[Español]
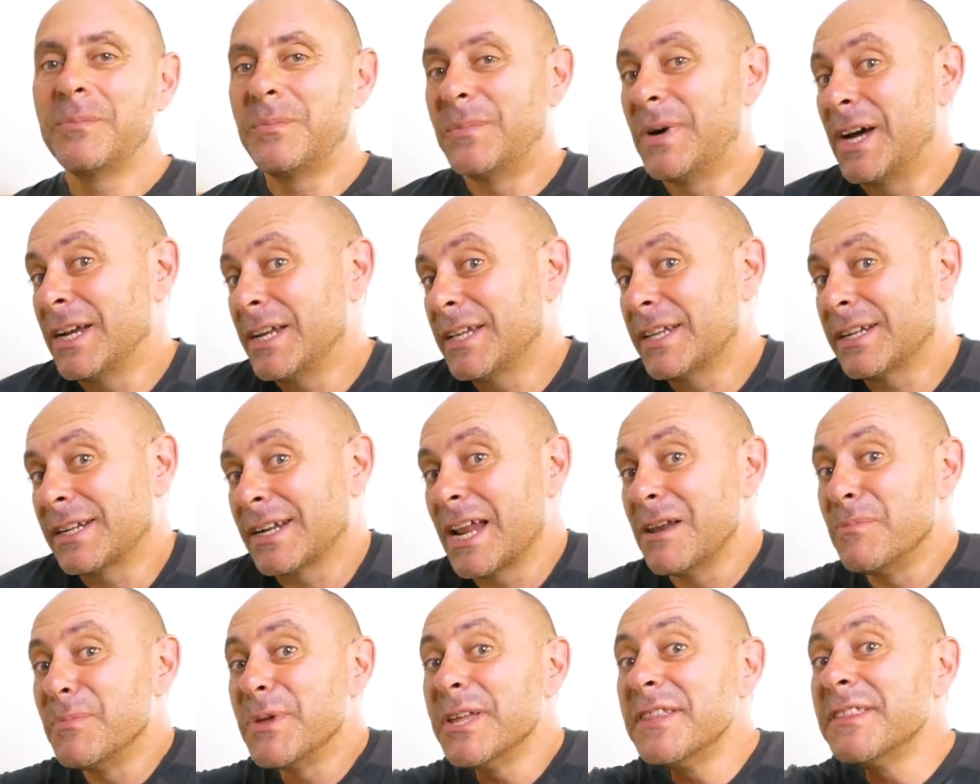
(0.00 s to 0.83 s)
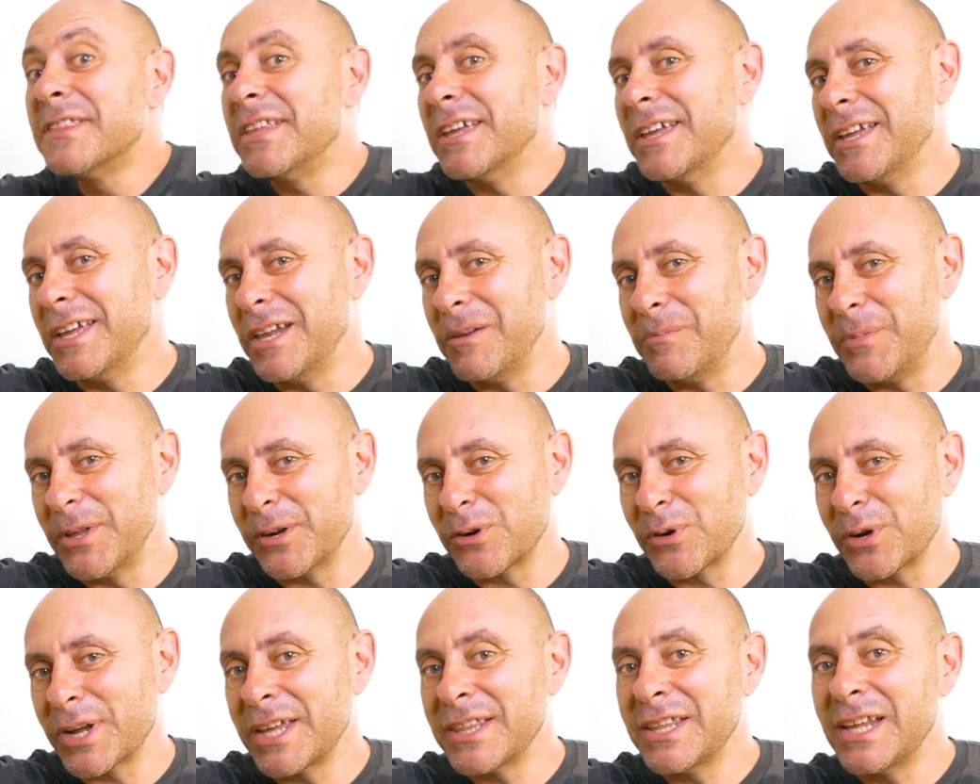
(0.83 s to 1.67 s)
¿Vale? Realmente el
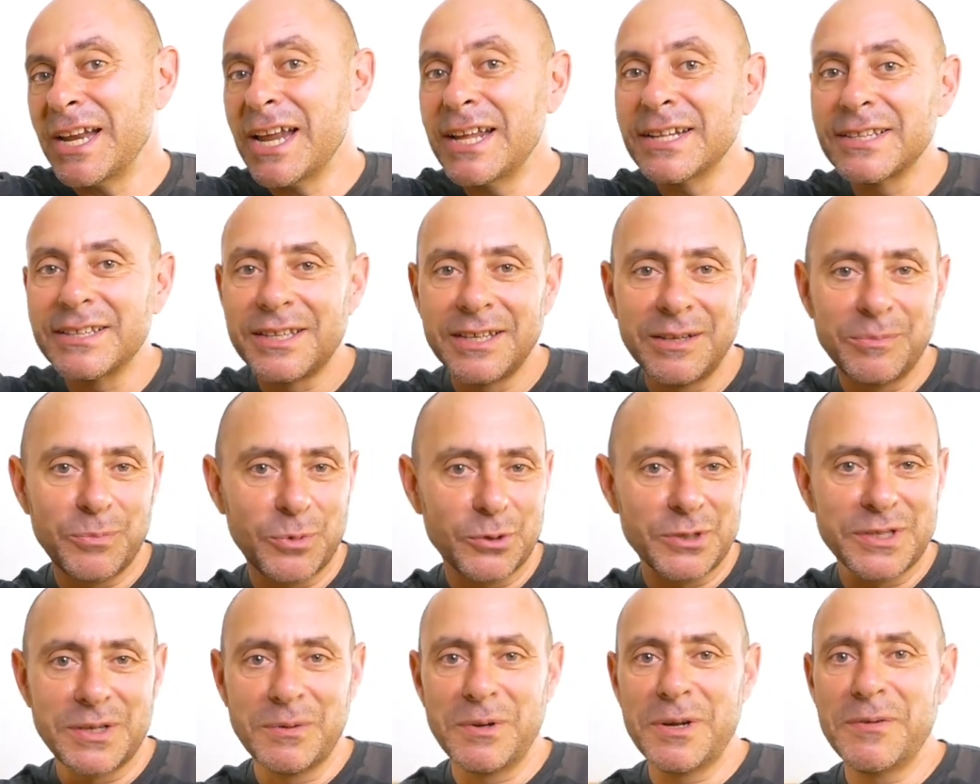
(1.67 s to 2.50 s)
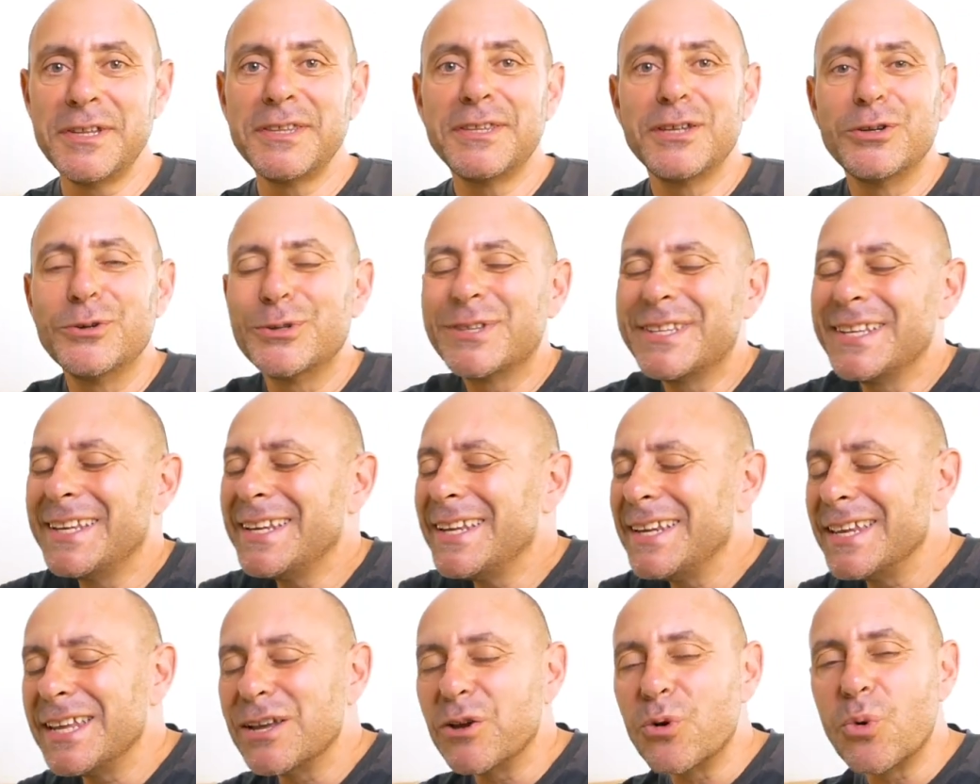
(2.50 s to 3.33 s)
perro que hay delante posiblemente no
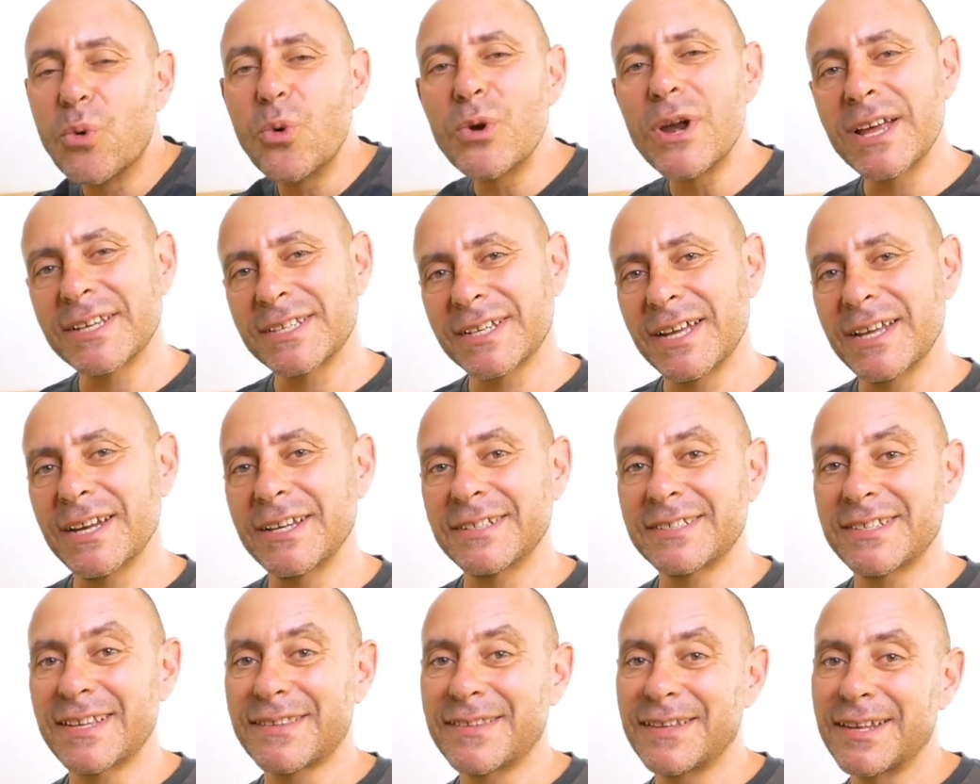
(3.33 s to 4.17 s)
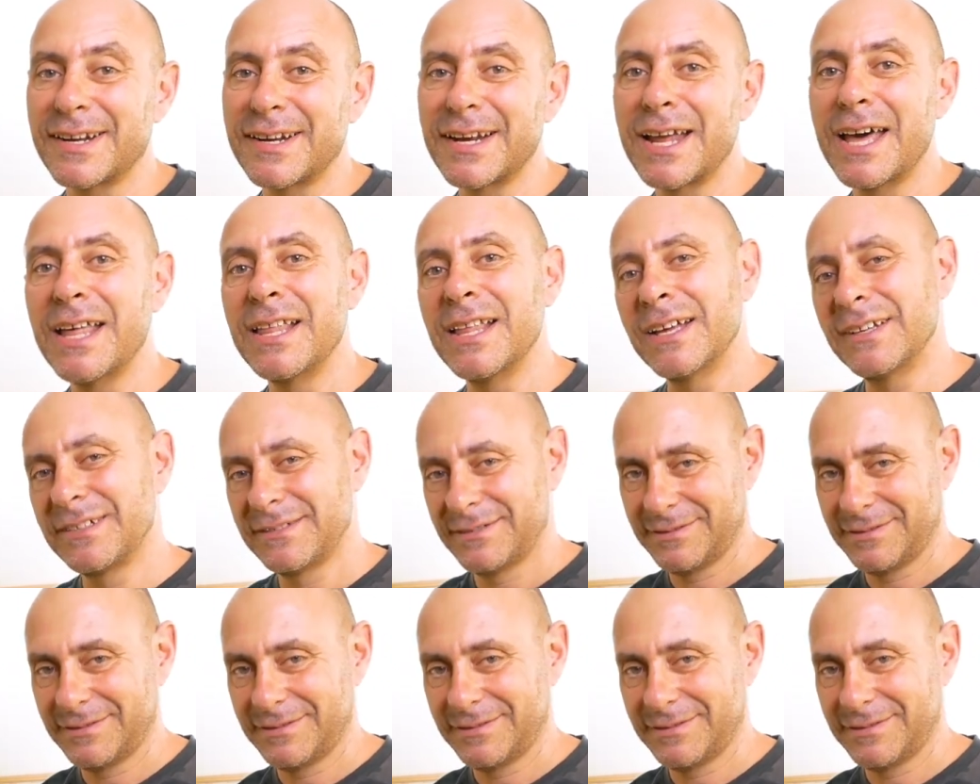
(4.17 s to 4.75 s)
tiene ninguna ganas de hacer nada.